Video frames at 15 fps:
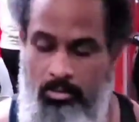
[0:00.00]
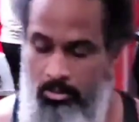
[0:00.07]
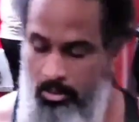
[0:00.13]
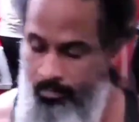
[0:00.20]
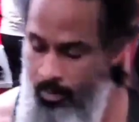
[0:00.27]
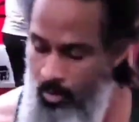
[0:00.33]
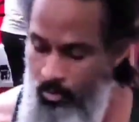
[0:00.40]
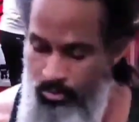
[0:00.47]
si
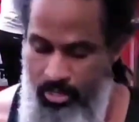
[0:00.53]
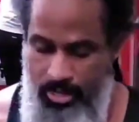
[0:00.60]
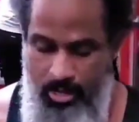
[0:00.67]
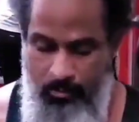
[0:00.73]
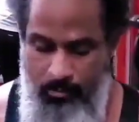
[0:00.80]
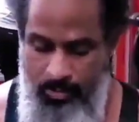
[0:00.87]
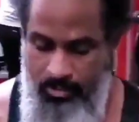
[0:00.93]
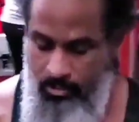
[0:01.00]
pueden usar
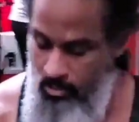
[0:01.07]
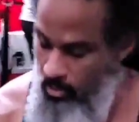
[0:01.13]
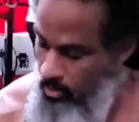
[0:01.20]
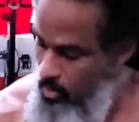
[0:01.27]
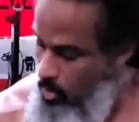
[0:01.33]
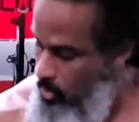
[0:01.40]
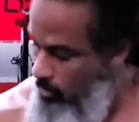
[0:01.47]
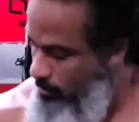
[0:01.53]
el piso
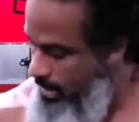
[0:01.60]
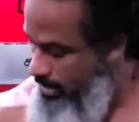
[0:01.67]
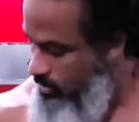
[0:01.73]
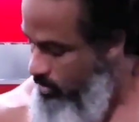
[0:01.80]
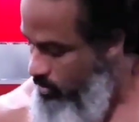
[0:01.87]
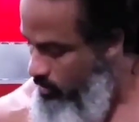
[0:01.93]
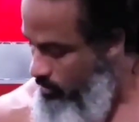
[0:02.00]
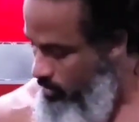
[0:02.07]
o un
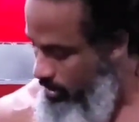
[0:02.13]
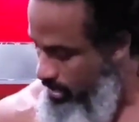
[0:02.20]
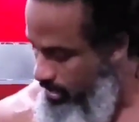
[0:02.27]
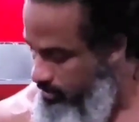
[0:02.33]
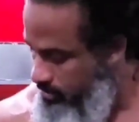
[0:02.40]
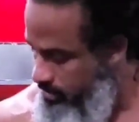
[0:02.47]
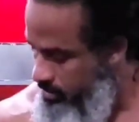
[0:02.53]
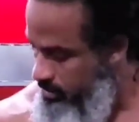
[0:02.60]
banco como
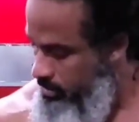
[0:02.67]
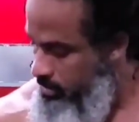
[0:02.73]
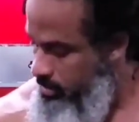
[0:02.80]
este,